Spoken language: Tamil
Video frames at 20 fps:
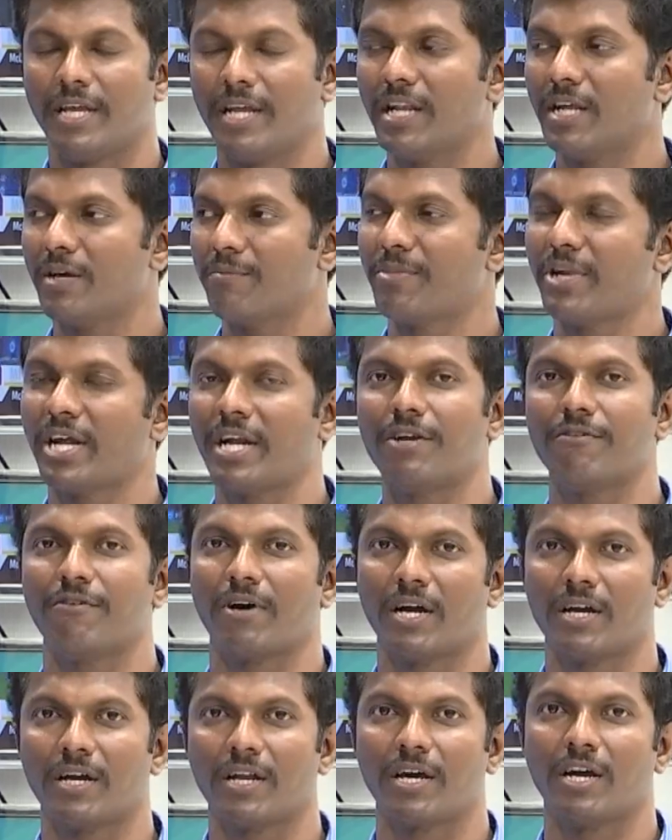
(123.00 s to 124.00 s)
என்ன பிராண்ட்
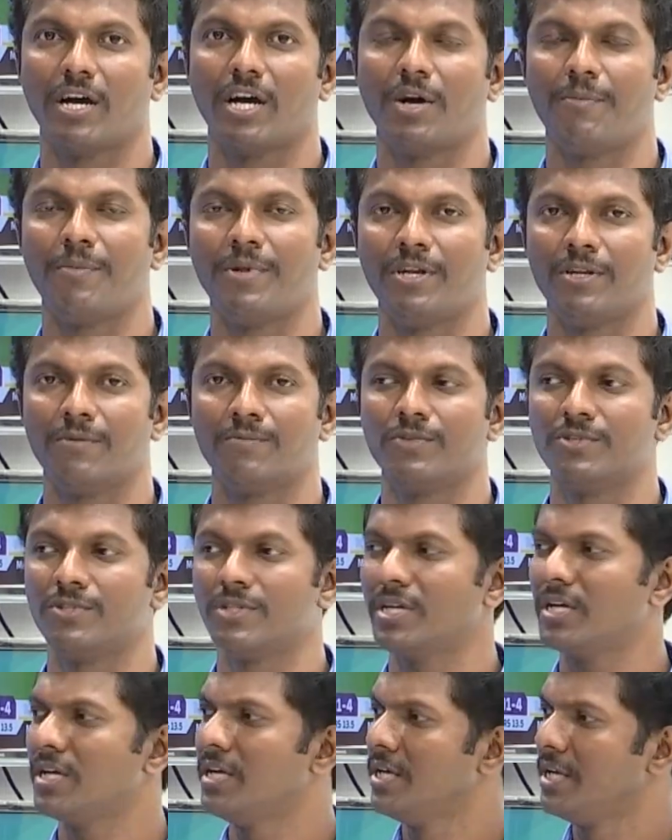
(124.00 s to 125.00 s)
வாங்கலாம் அப்படின்னும்
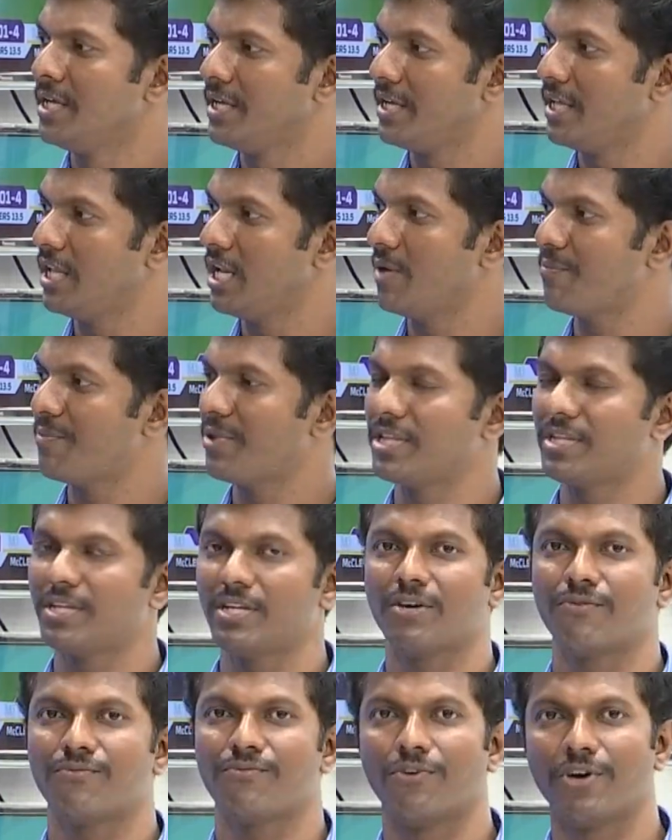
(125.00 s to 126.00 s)
போது இதிலே
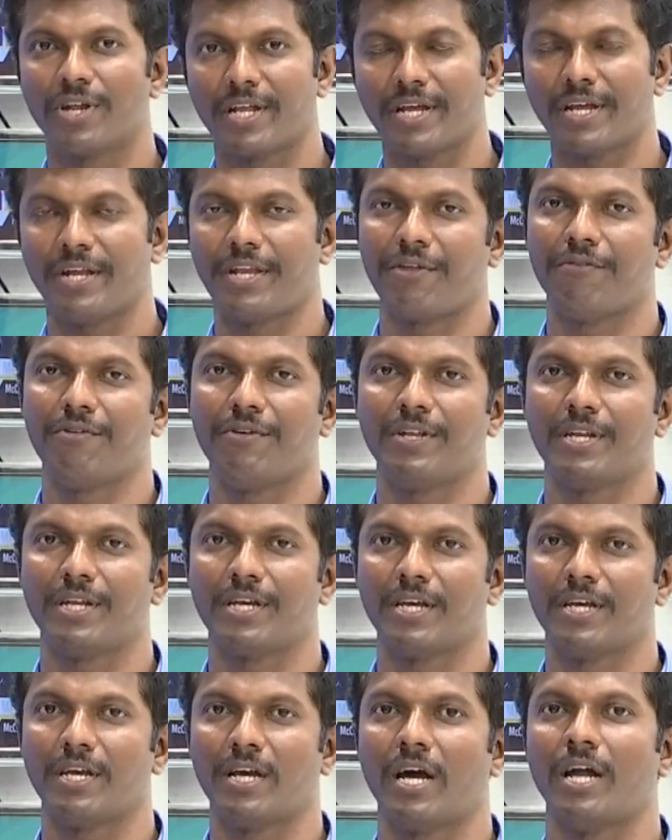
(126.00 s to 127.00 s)
பார்த்தீங்கன்னா ஃபோர் கே டிவி
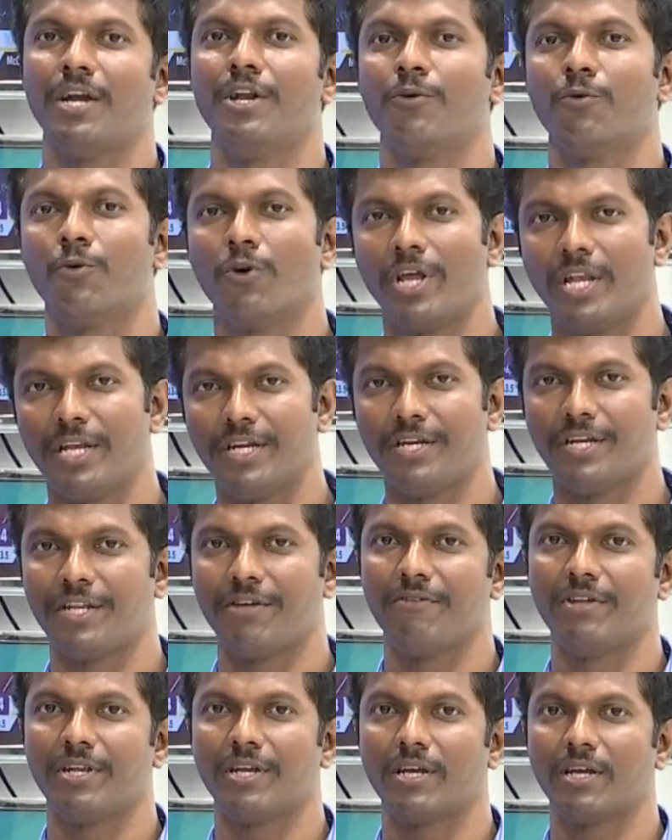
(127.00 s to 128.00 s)
இருக்குது அண்டு ஓஎல்இடி
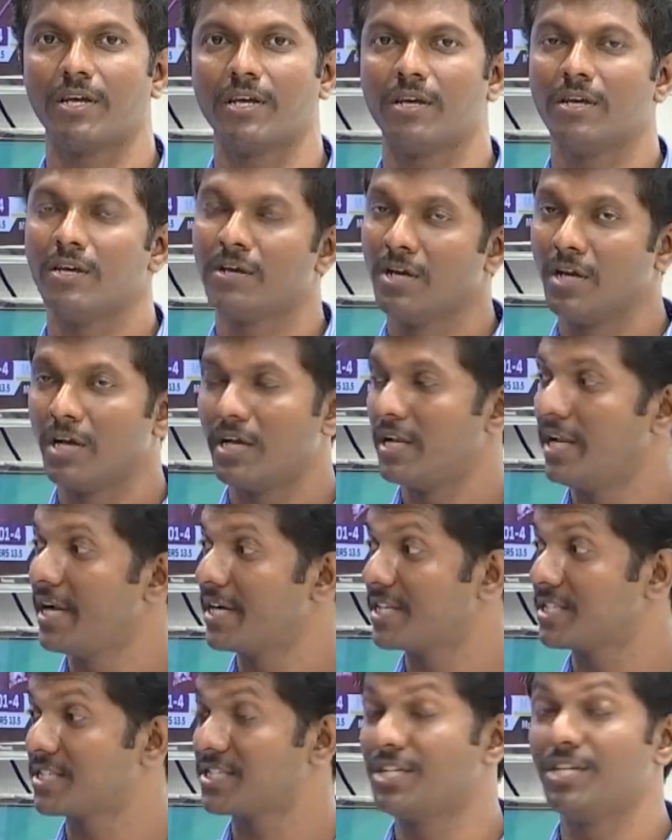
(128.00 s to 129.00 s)
டிவி இருக்குது
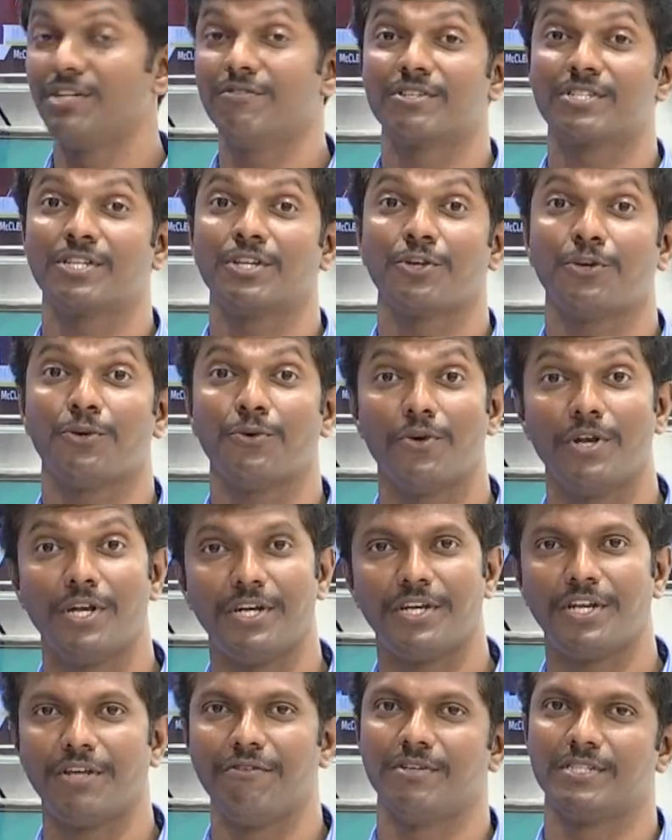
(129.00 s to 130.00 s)
லேட்டஸ்ட் இனோவேஷன்
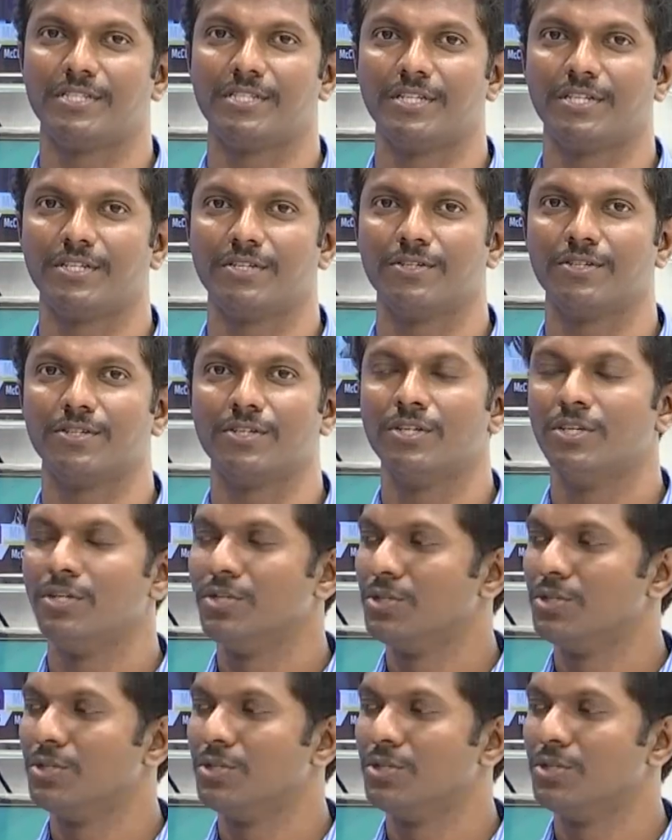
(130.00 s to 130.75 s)
கியூஎல்இடி டிவிஸ் இருக்குது